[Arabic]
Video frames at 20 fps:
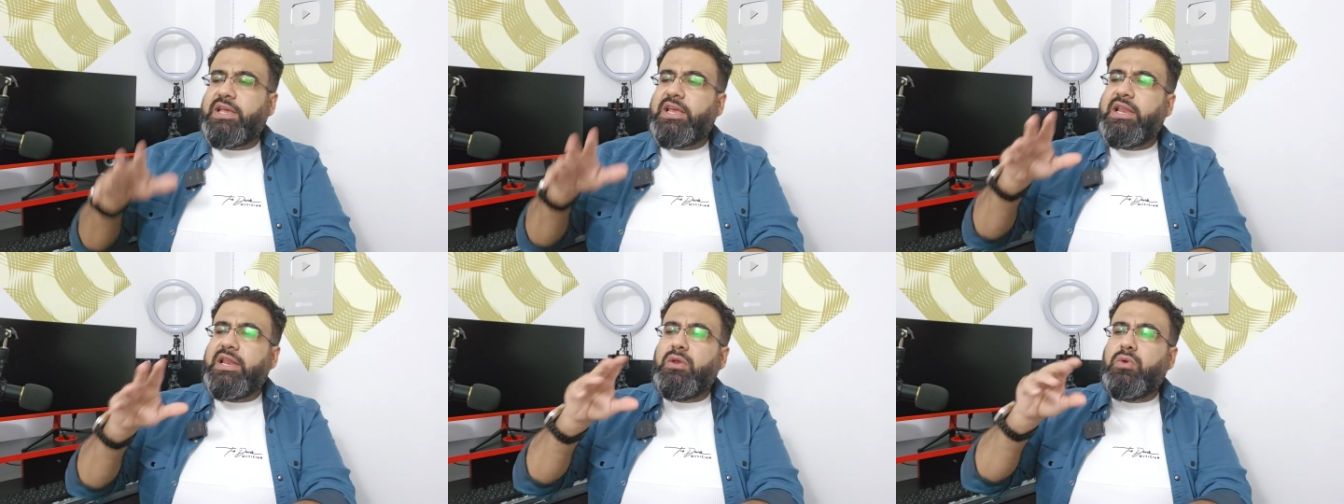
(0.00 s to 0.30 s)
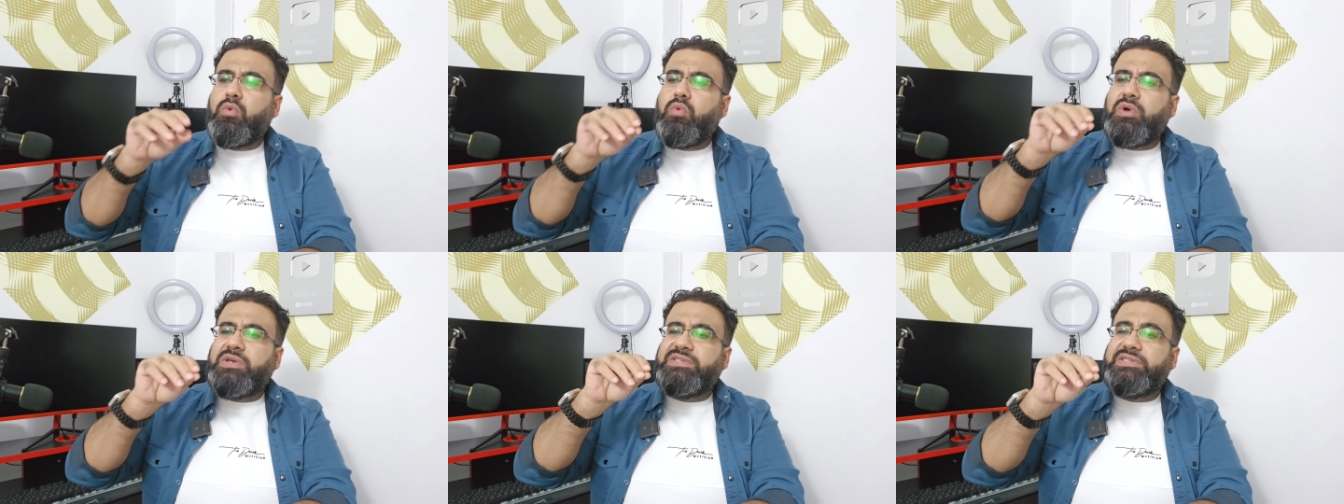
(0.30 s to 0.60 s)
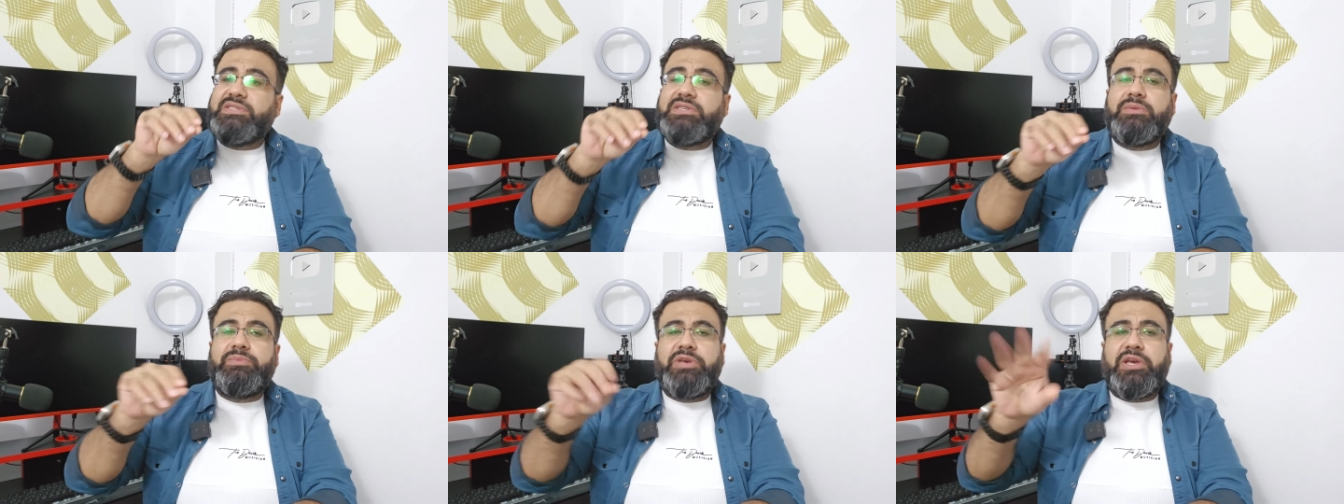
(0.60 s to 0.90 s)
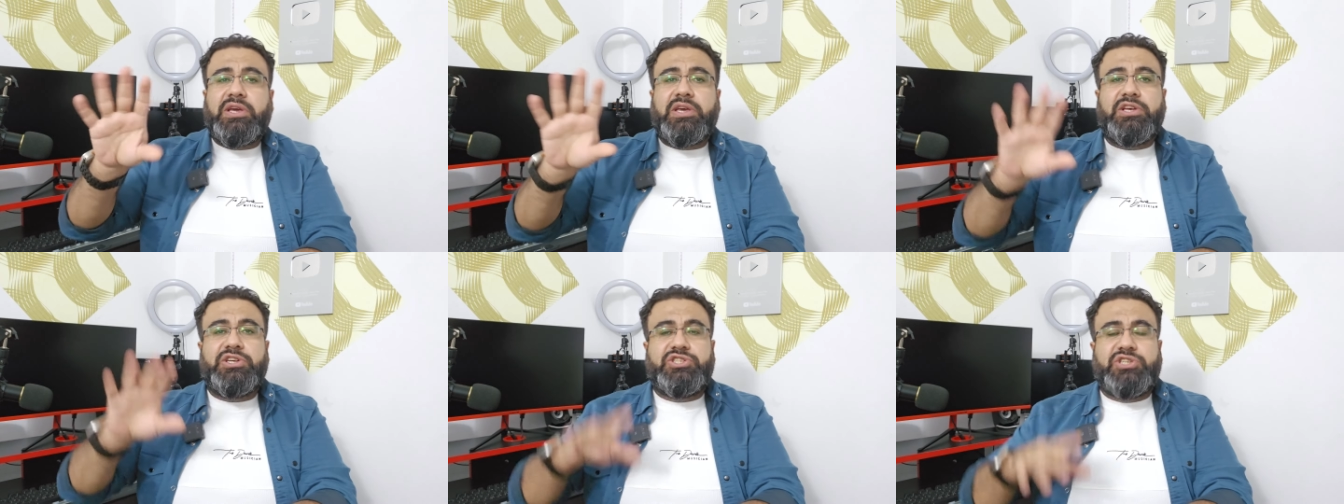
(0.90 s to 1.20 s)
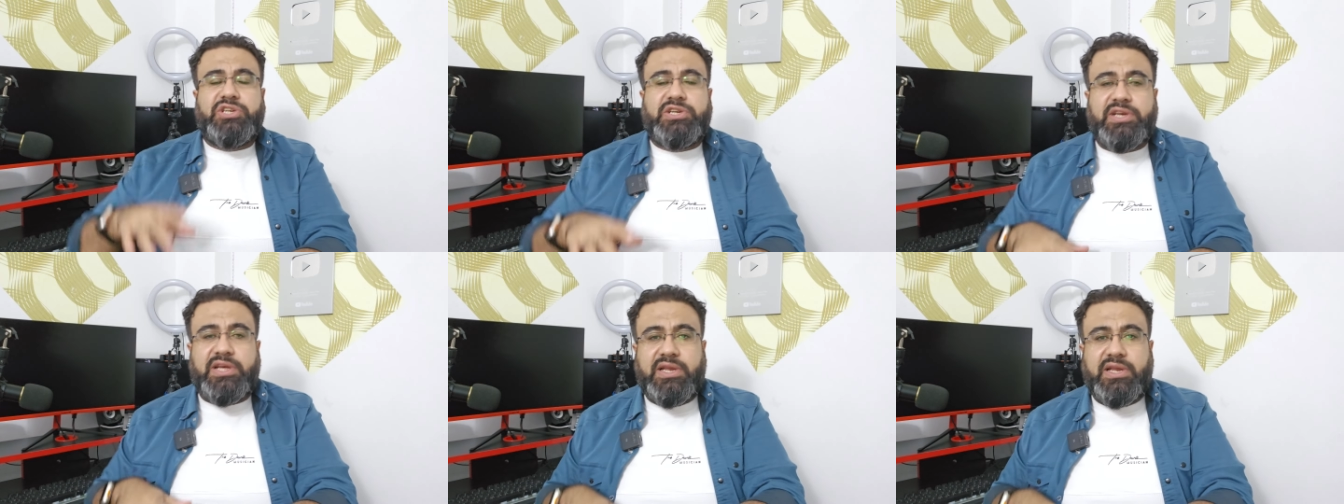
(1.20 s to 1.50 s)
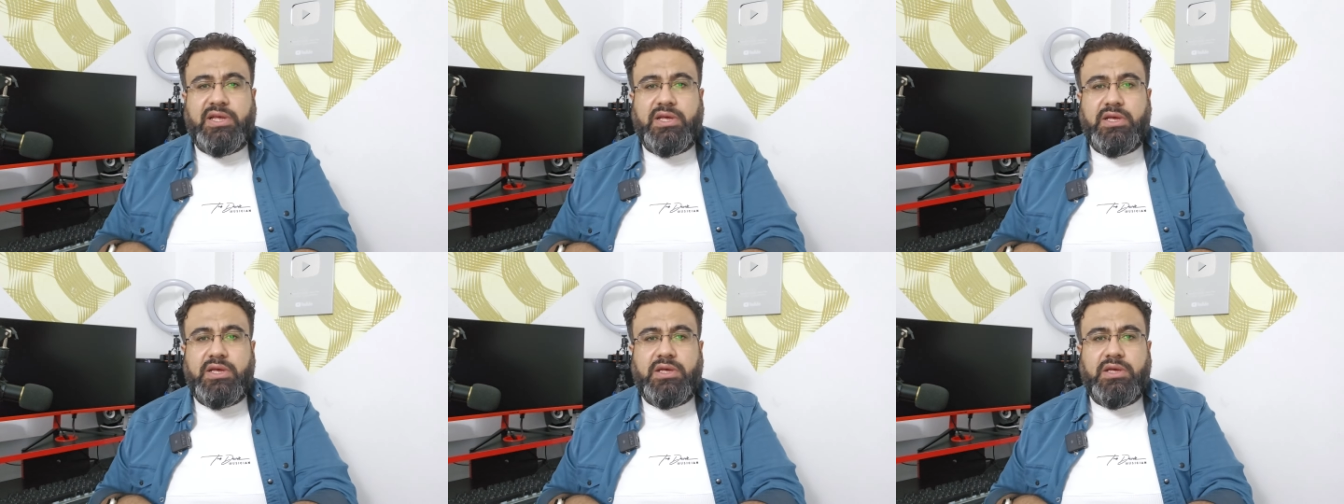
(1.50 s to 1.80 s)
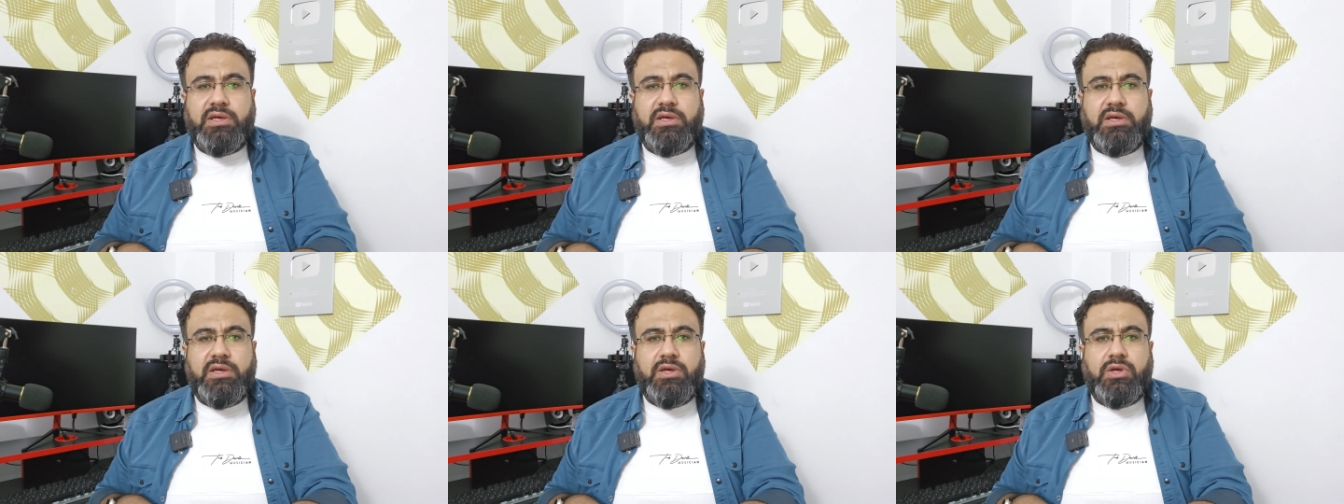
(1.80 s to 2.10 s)
كل وزير بيحكي شكل
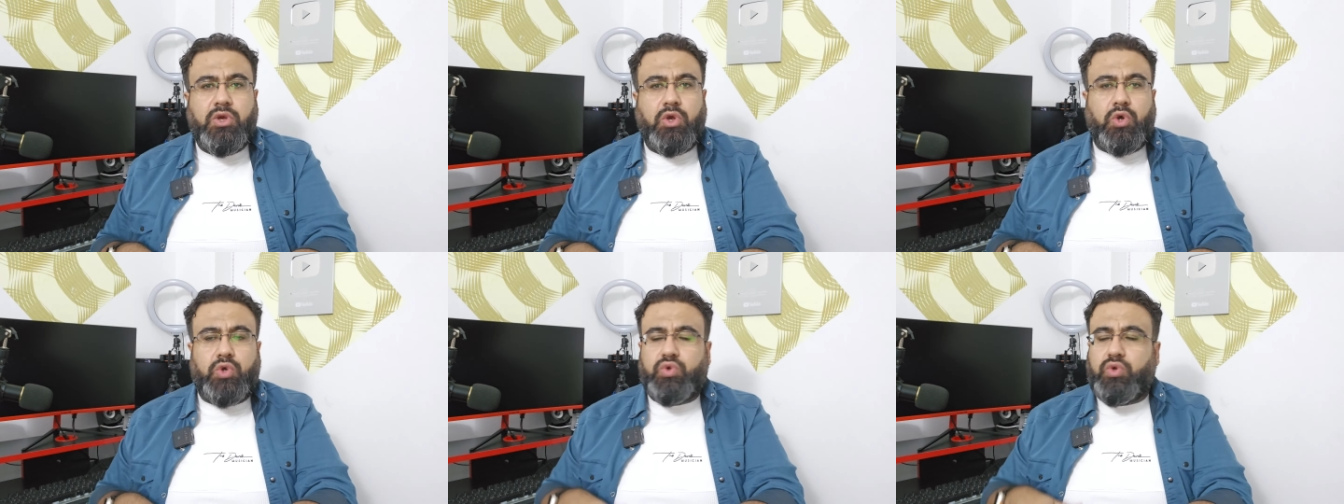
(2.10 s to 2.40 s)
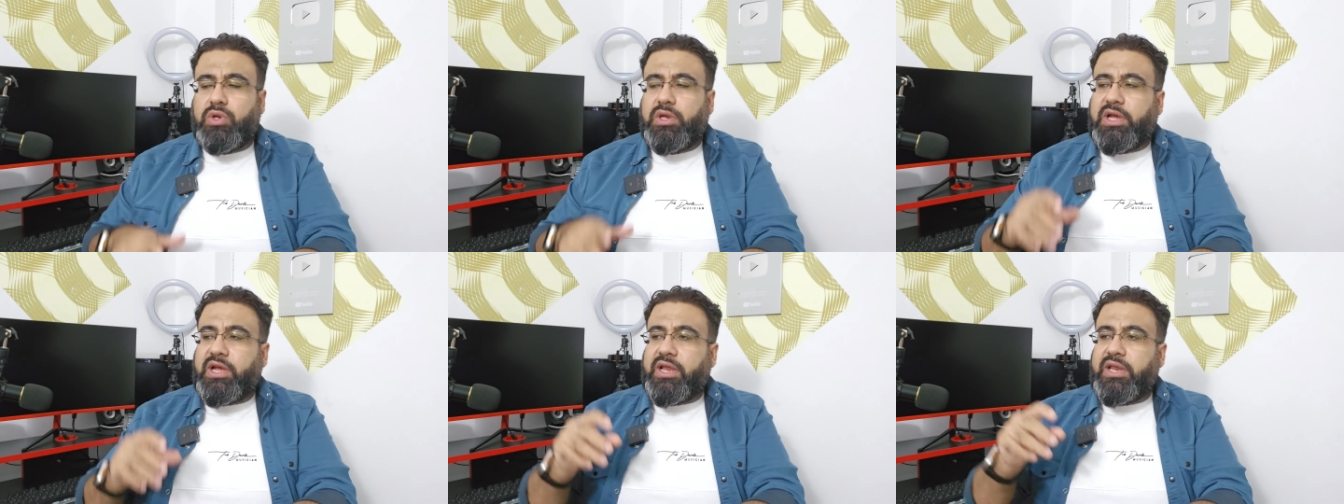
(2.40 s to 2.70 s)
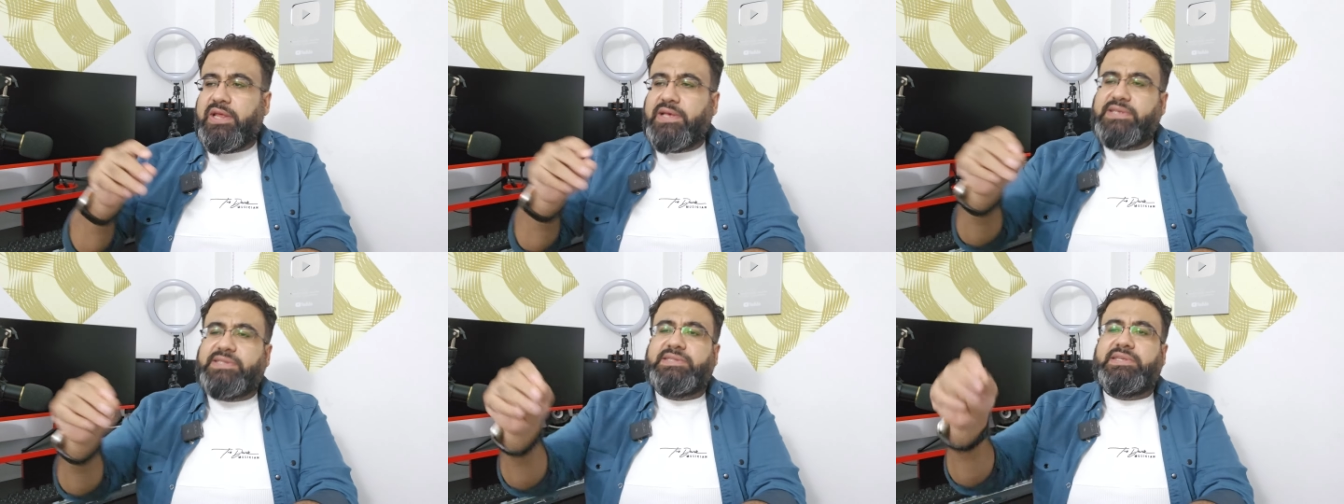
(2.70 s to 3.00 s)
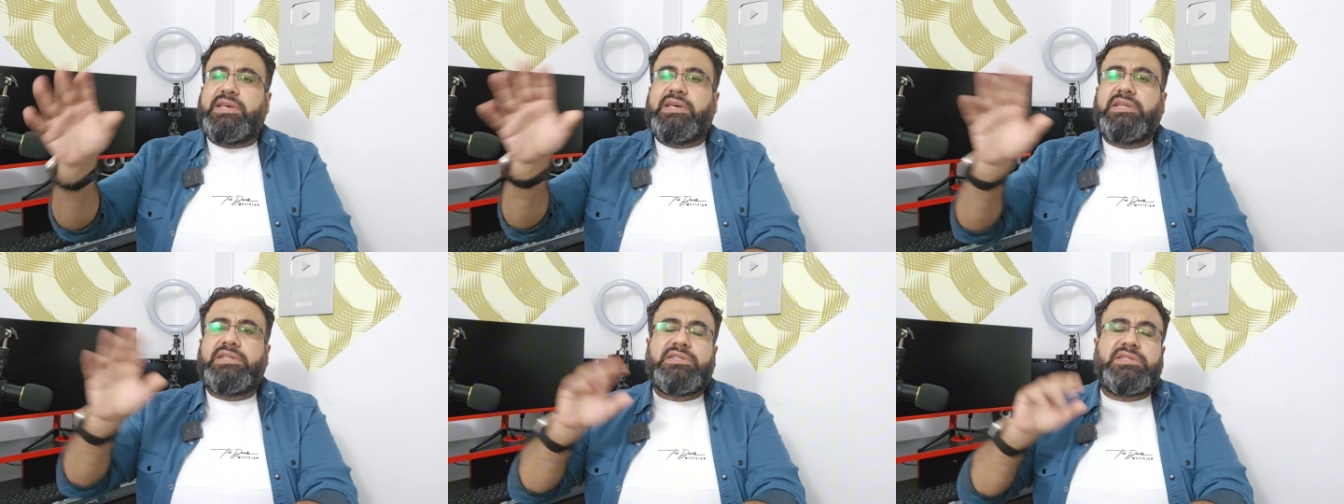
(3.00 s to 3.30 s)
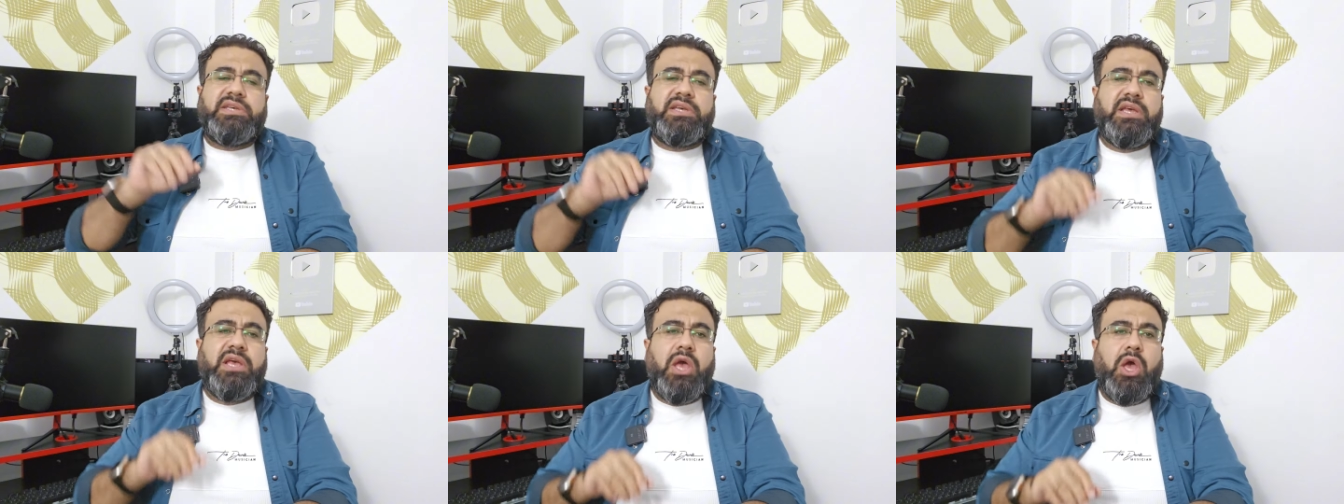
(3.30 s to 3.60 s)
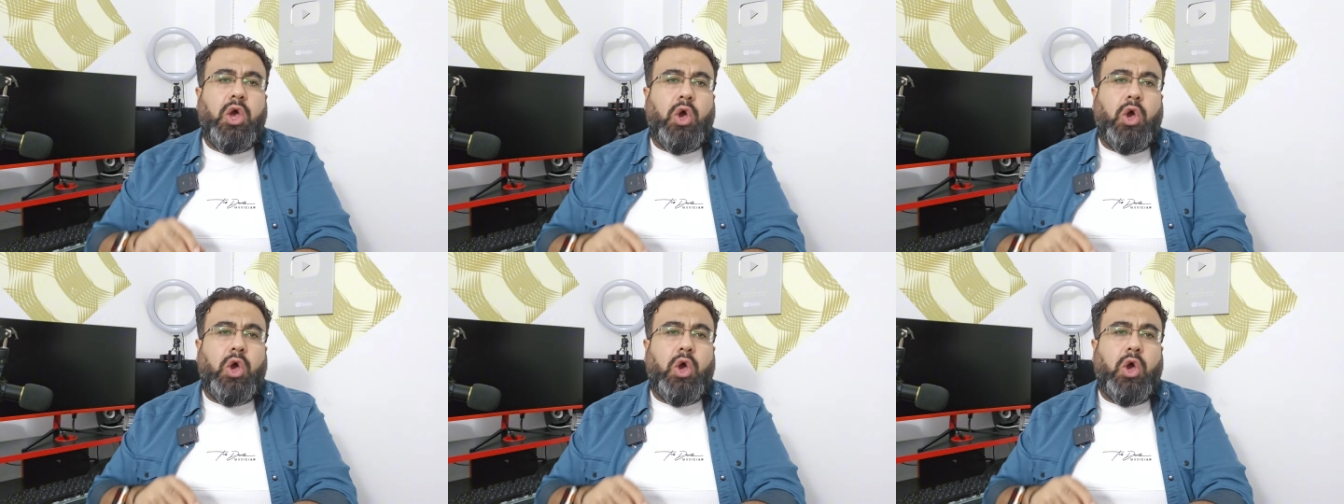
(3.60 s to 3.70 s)
عضو الكنيست